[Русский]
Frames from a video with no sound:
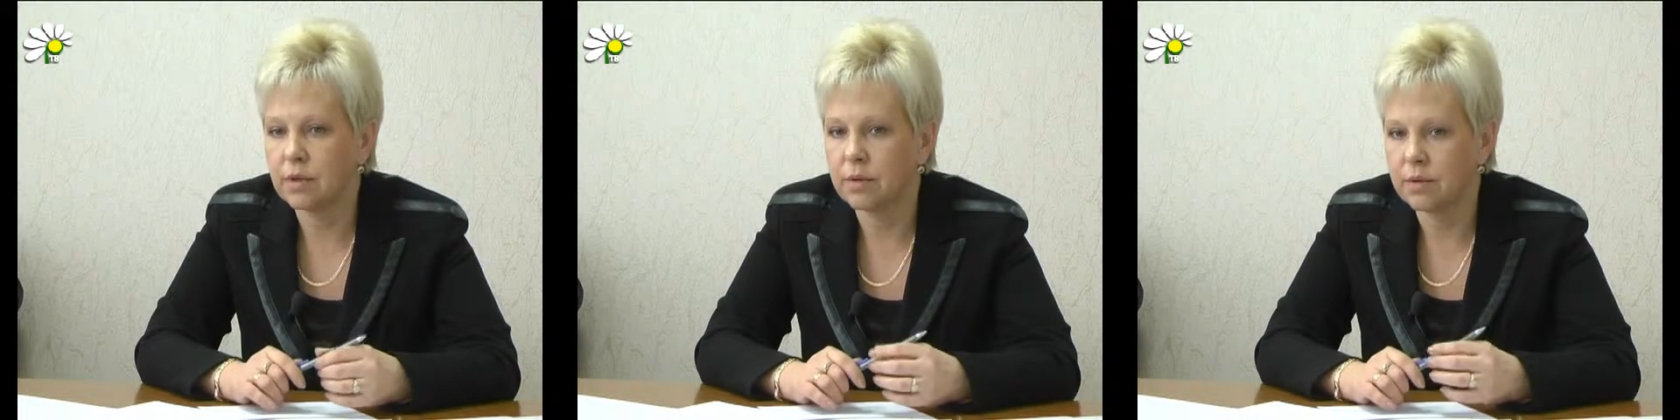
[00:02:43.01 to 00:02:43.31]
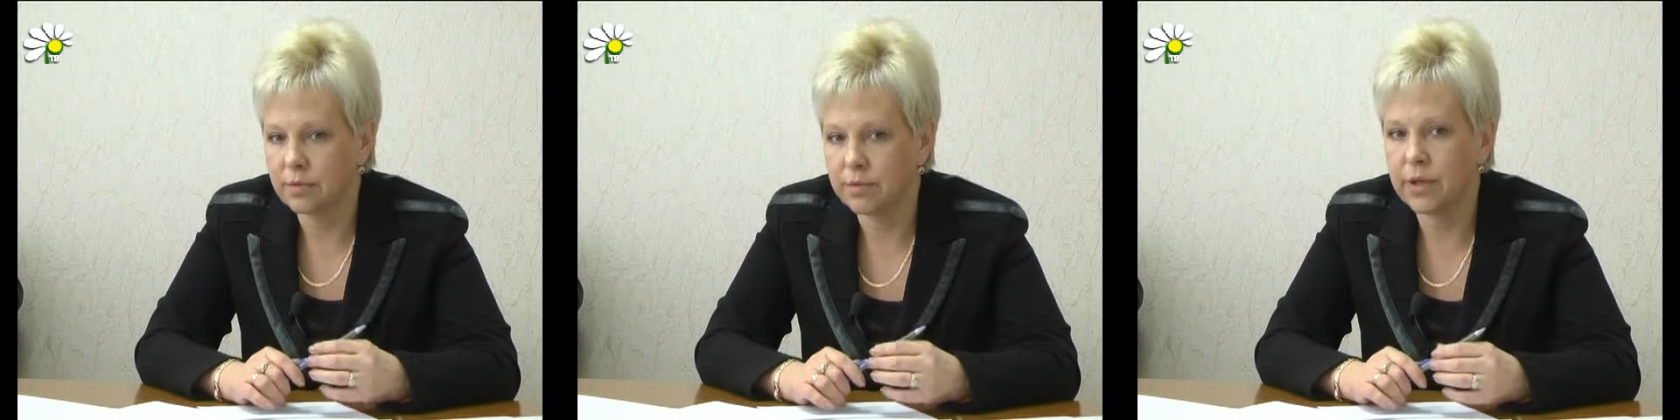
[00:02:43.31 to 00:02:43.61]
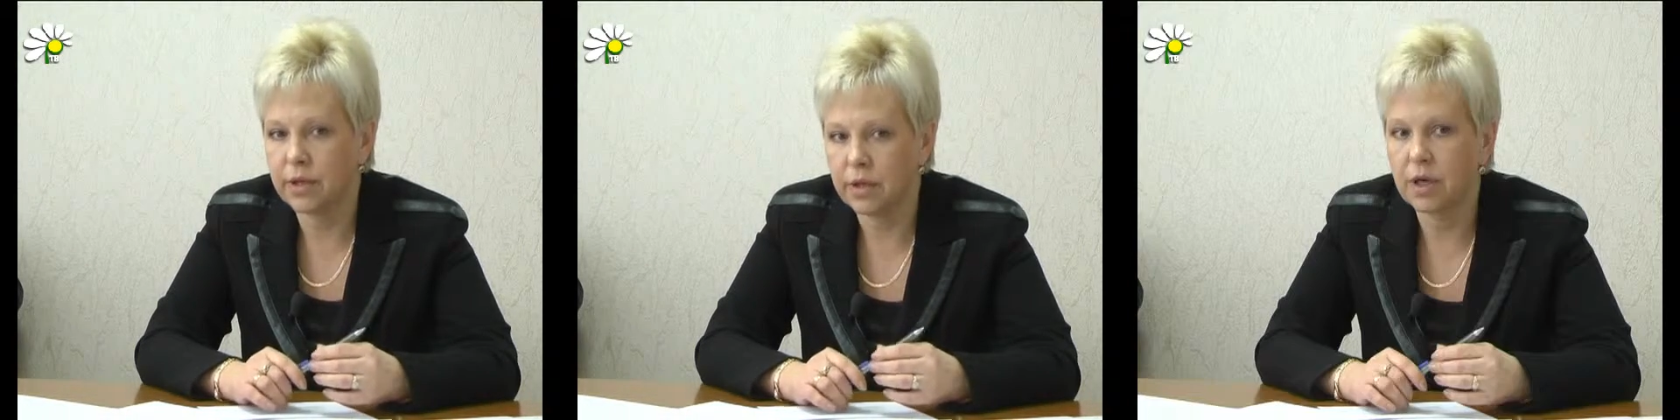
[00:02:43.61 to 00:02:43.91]
э,
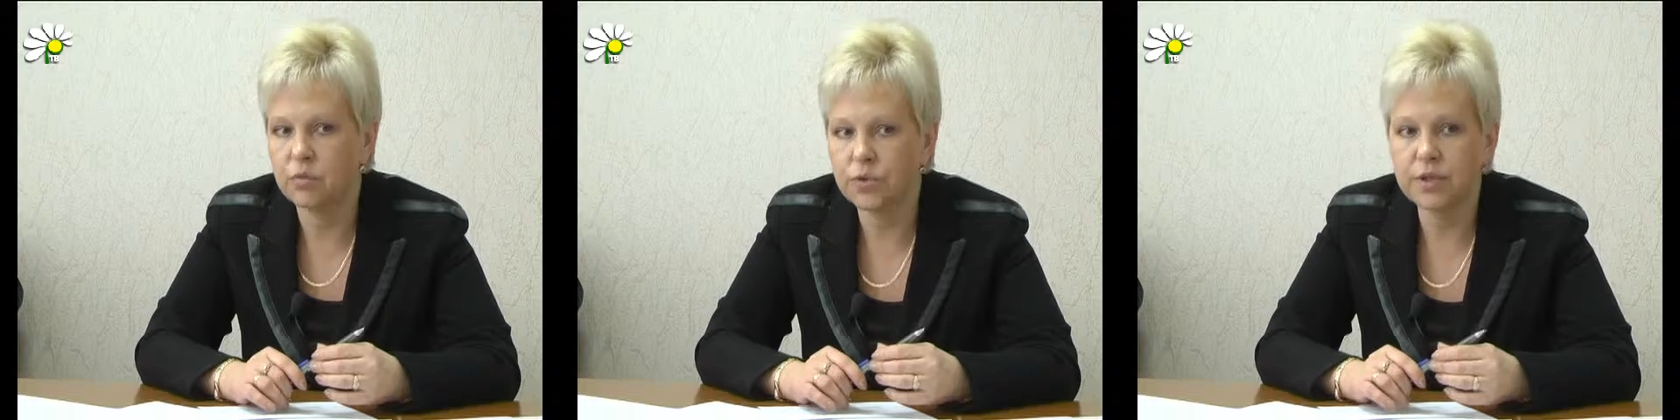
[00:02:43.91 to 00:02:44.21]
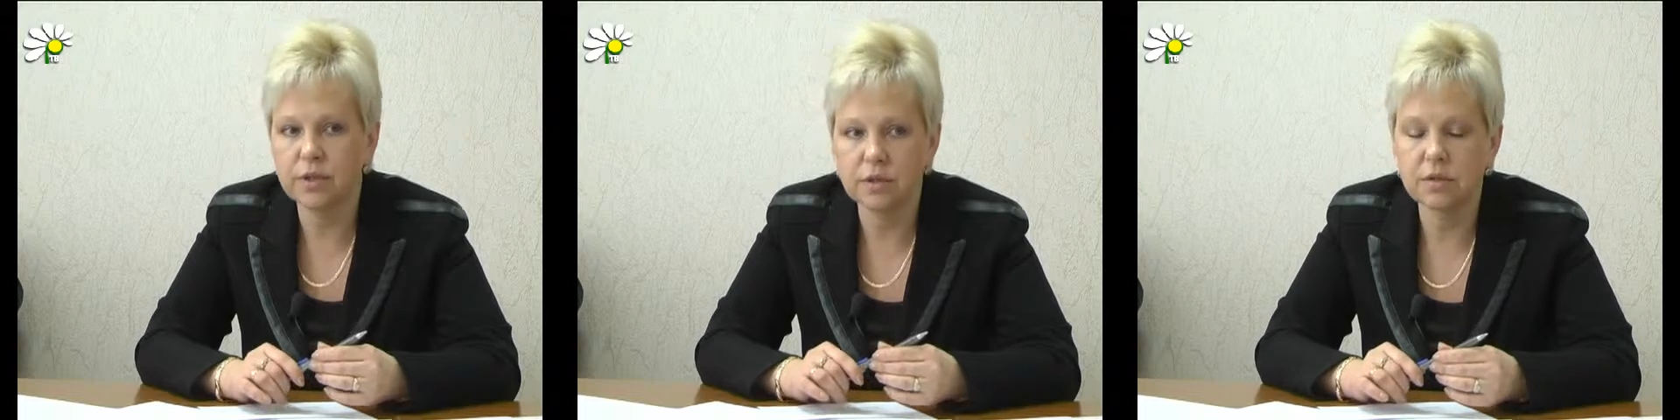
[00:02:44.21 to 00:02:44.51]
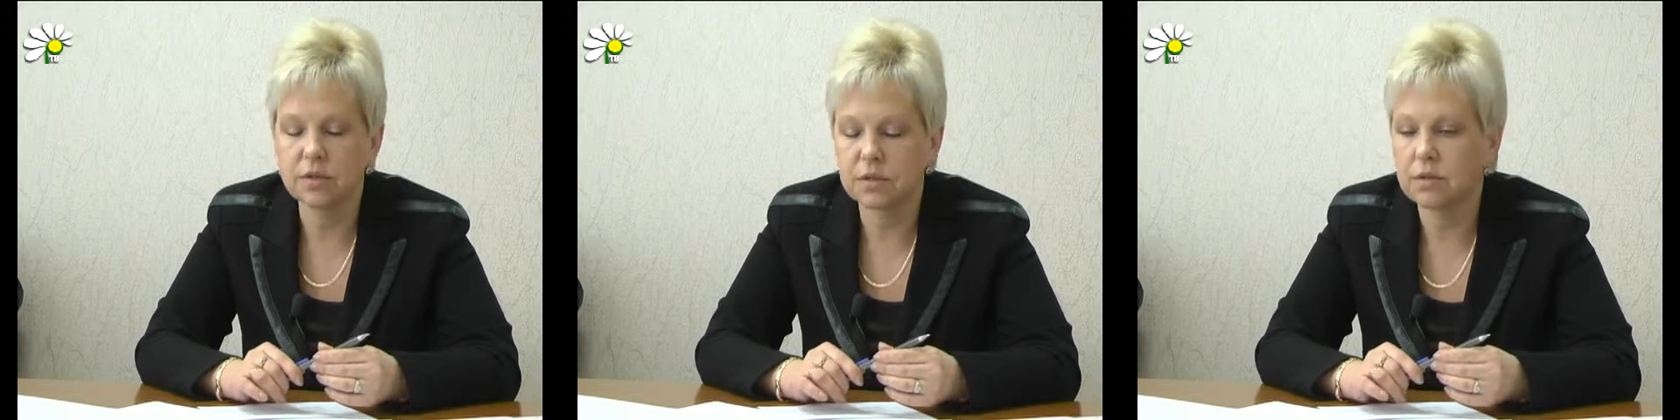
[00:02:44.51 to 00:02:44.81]
при работе
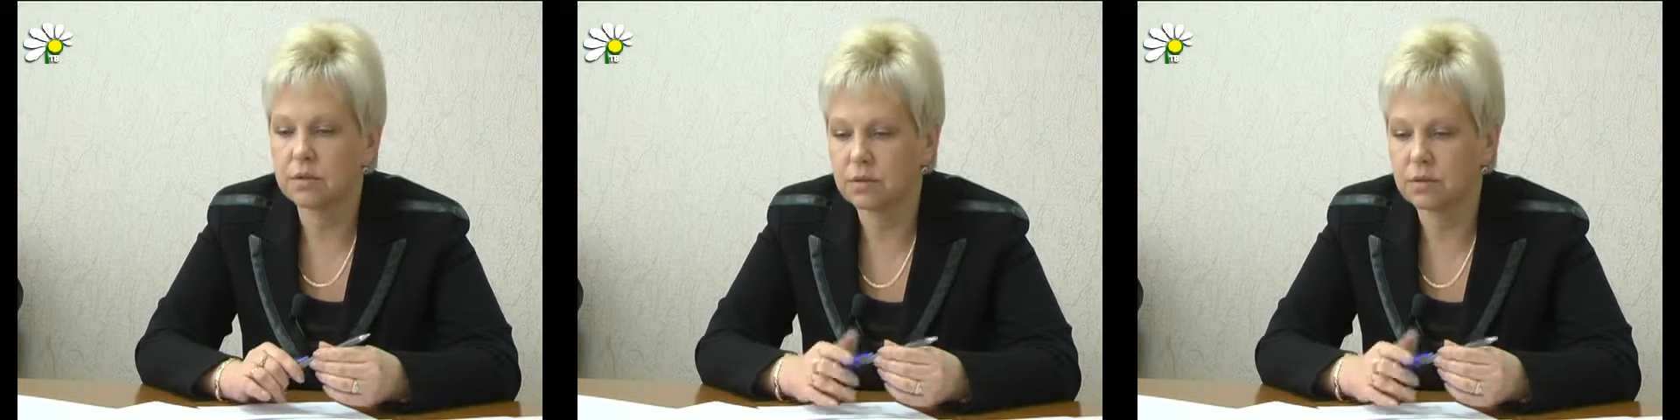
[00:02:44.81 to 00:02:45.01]
с